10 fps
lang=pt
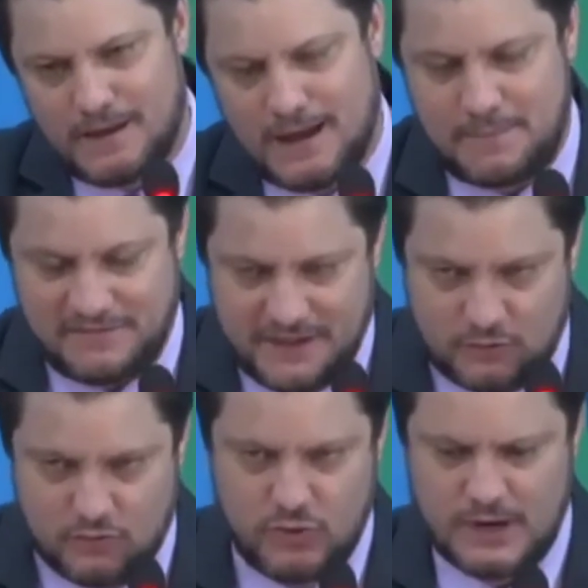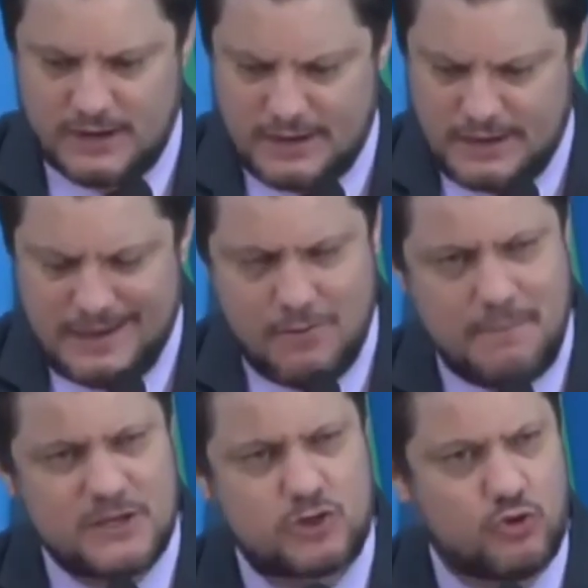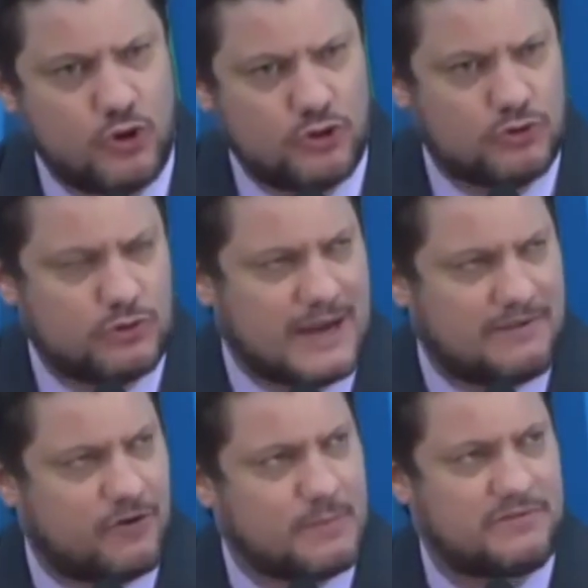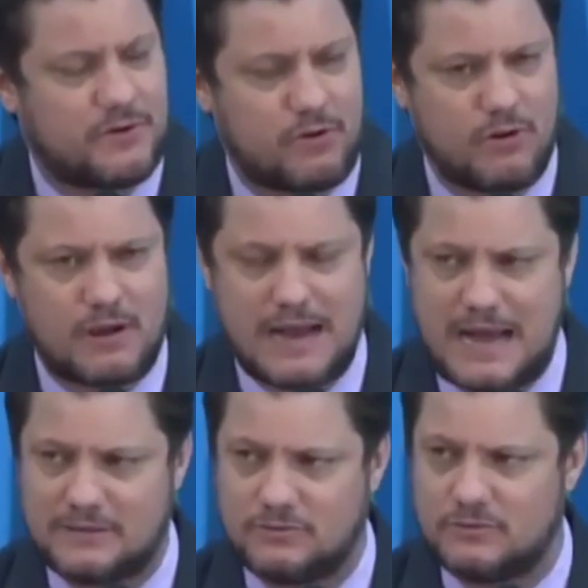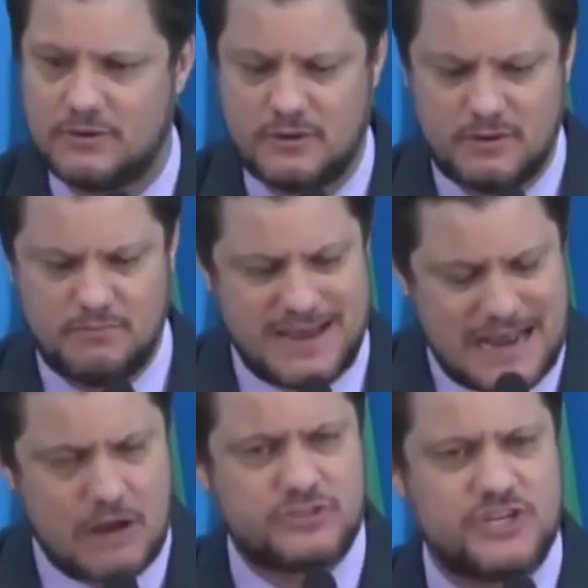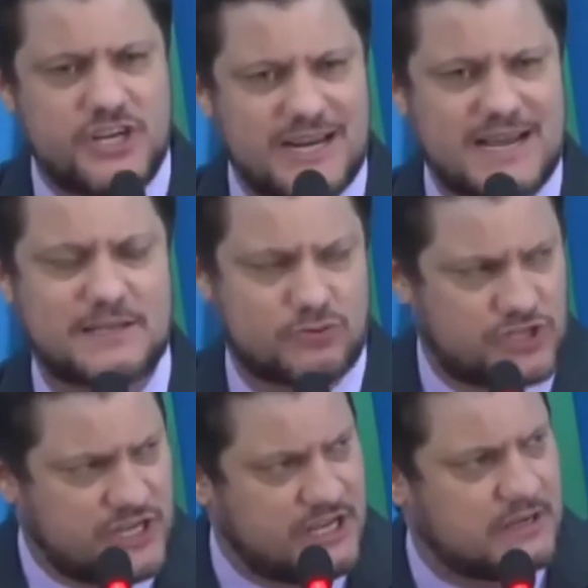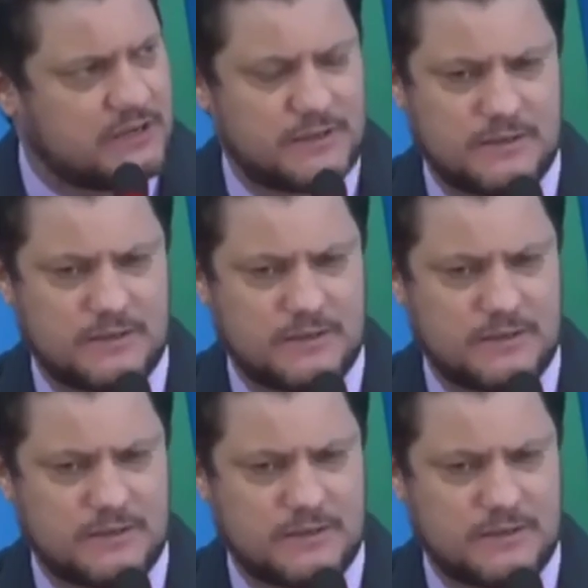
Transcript: a Prefeitura. E é um absurdo a forma que foi colocado, me causa indignação sim,